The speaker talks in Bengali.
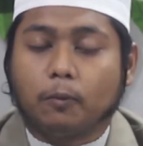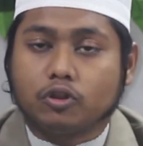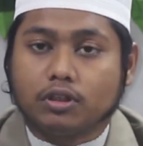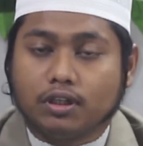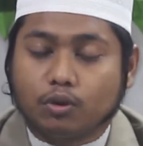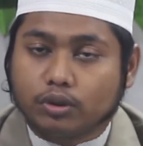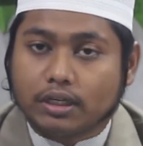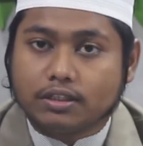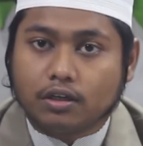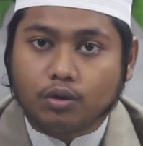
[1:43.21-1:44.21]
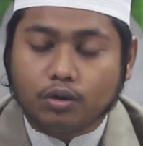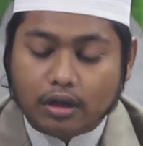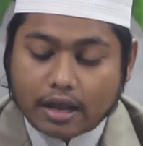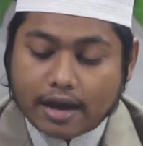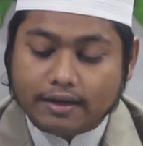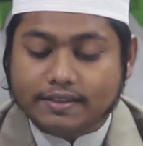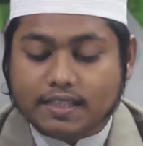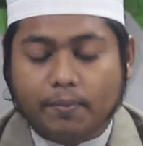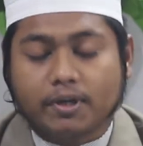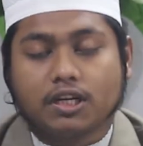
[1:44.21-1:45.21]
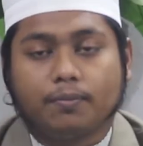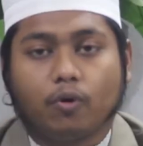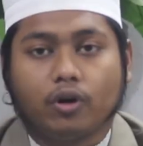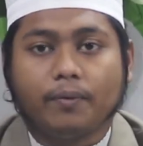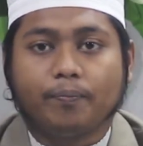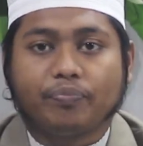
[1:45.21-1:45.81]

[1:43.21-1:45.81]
মর্যাদা কোথায় ছিল আর ইসলাম আসার পরে